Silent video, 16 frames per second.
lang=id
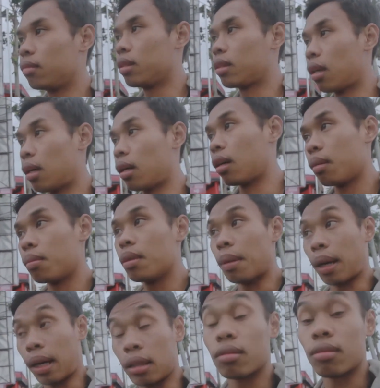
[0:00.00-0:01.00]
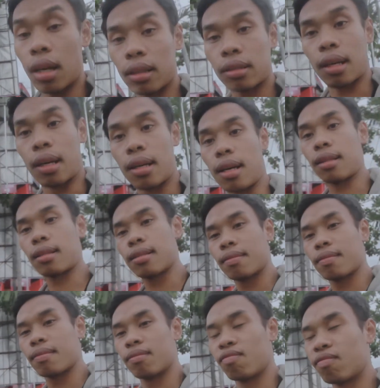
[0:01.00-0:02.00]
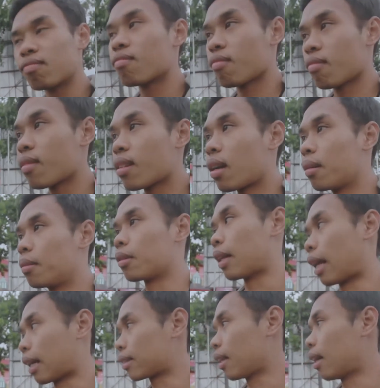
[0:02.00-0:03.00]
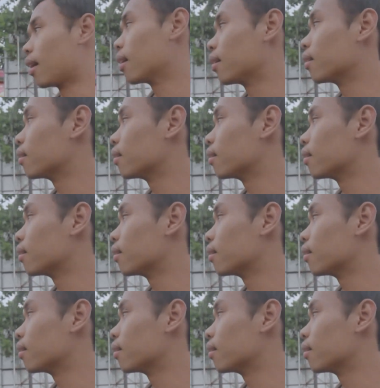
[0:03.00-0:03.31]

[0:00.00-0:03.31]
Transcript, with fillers: bisa beli makan juga sekalian next lah